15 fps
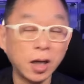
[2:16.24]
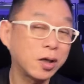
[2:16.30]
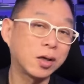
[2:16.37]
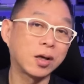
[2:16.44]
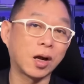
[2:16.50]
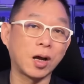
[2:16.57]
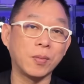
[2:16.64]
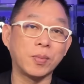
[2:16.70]
Ay,
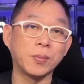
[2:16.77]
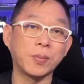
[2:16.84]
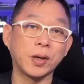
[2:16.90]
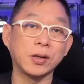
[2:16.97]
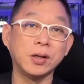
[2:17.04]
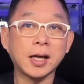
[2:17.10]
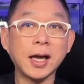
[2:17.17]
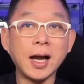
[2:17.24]
grabe
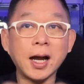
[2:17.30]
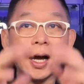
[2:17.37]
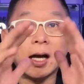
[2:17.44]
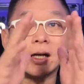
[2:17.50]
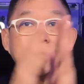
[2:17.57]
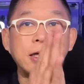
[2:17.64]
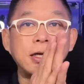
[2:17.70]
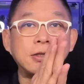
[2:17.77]
pe. Kaya nga,
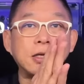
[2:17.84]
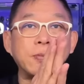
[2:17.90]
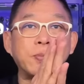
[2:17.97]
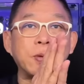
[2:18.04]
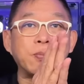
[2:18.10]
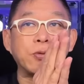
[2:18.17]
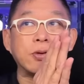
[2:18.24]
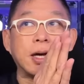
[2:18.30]

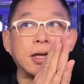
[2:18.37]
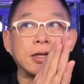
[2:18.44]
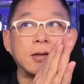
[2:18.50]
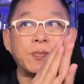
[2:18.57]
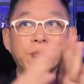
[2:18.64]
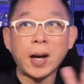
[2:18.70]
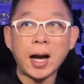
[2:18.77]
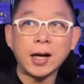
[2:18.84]
iisipin po
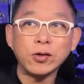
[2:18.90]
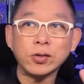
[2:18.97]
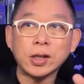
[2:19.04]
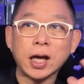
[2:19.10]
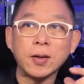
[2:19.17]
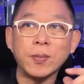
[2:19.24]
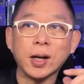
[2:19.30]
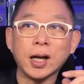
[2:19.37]
natin paano
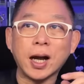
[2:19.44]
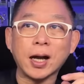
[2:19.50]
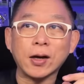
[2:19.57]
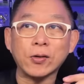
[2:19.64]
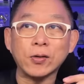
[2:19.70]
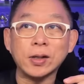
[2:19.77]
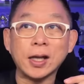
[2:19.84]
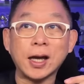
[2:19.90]
tayo
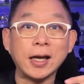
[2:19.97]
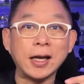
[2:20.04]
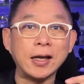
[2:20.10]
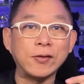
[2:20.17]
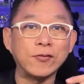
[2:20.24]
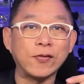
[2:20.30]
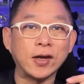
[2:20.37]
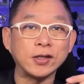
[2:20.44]
magkakaroon ng
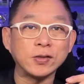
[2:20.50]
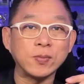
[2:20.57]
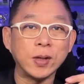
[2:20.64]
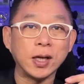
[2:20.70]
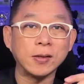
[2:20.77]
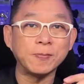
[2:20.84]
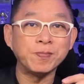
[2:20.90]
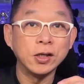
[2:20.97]

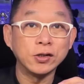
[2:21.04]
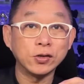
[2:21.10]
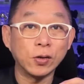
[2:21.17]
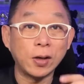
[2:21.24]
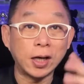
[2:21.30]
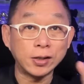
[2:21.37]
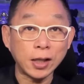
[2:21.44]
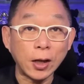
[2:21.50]
investment.
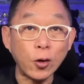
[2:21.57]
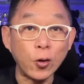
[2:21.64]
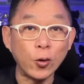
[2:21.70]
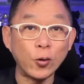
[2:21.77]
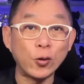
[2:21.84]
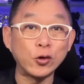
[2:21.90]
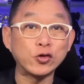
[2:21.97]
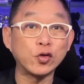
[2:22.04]
So, ang
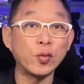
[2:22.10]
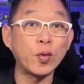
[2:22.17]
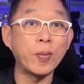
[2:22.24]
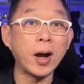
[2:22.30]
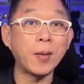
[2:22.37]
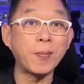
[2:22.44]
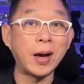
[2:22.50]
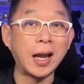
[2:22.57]
tanong, gusto mo
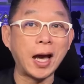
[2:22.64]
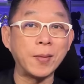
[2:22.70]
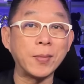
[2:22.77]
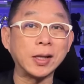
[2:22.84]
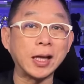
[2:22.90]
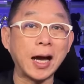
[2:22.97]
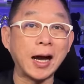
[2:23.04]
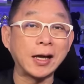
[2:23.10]
bang
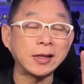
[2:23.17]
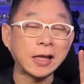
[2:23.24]
malaman ang